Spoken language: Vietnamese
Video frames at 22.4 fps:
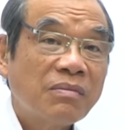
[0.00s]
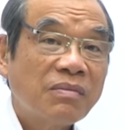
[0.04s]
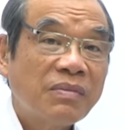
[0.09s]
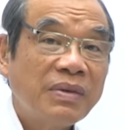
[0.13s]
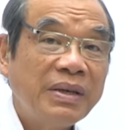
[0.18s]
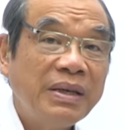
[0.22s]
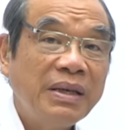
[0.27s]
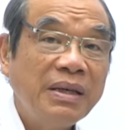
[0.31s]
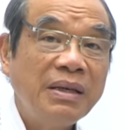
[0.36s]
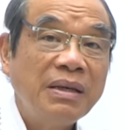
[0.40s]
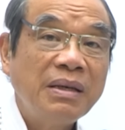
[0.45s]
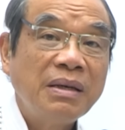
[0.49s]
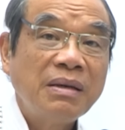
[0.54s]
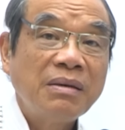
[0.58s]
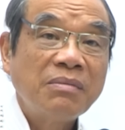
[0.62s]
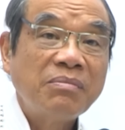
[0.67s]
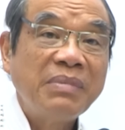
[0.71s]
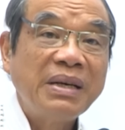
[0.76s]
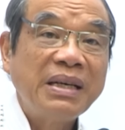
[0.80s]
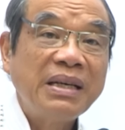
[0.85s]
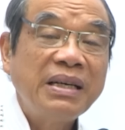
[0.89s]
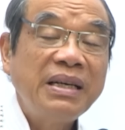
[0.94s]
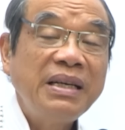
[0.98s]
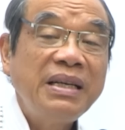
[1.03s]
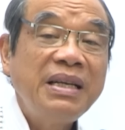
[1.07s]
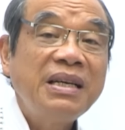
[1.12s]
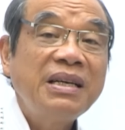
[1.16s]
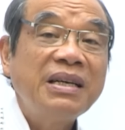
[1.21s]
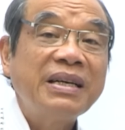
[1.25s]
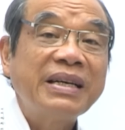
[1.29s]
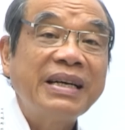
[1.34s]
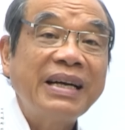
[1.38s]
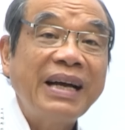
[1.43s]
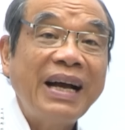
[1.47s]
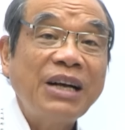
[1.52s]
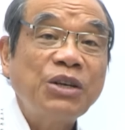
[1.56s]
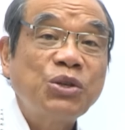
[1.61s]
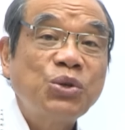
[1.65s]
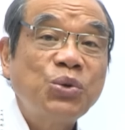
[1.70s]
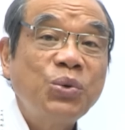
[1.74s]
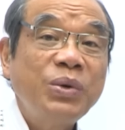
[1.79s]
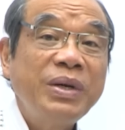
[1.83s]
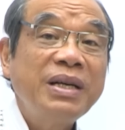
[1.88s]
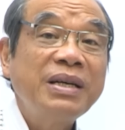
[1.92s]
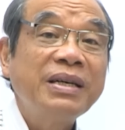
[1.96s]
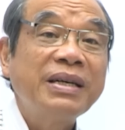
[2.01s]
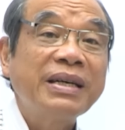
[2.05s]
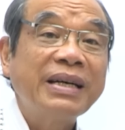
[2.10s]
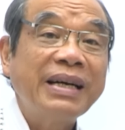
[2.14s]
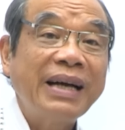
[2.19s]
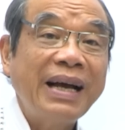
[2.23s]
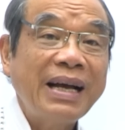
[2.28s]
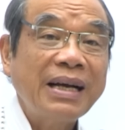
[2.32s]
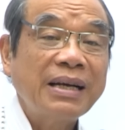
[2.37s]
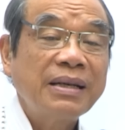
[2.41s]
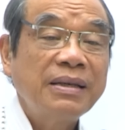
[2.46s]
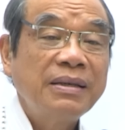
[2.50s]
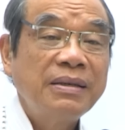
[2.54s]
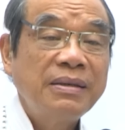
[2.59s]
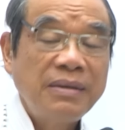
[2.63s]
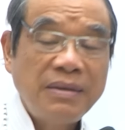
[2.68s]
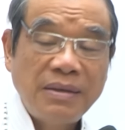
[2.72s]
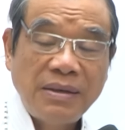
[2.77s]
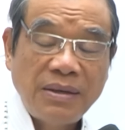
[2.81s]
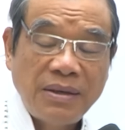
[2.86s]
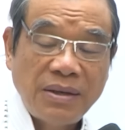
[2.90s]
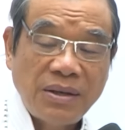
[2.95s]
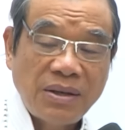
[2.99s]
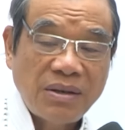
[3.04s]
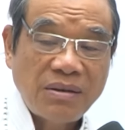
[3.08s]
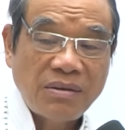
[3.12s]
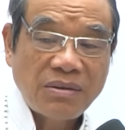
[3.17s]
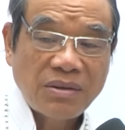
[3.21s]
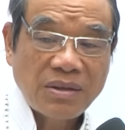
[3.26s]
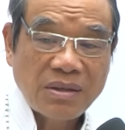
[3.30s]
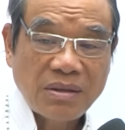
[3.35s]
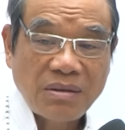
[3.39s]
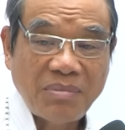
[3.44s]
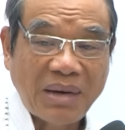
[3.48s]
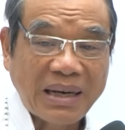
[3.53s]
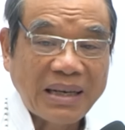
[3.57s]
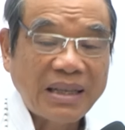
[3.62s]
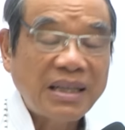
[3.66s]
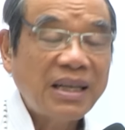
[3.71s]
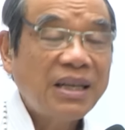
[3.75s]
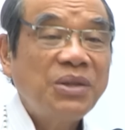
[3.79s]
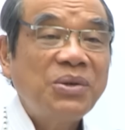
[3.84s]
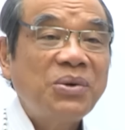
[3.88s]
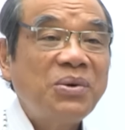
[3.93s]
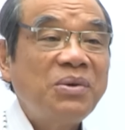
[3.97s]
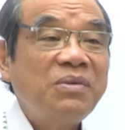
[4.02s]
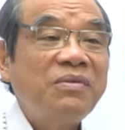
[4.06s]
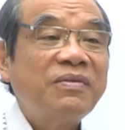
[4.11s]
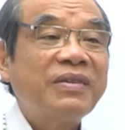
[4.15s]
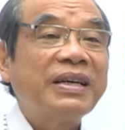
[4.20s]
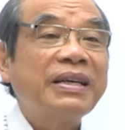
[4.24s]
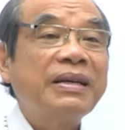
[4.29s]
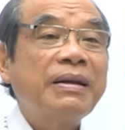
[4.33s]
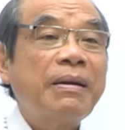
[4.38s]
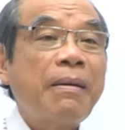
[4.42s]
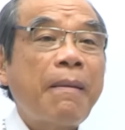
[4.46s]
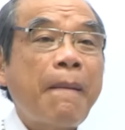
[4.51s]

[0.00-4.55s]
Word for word: vì mình nghĩ đến người khác chú ý đến người khác bản thân tôi cũng vậy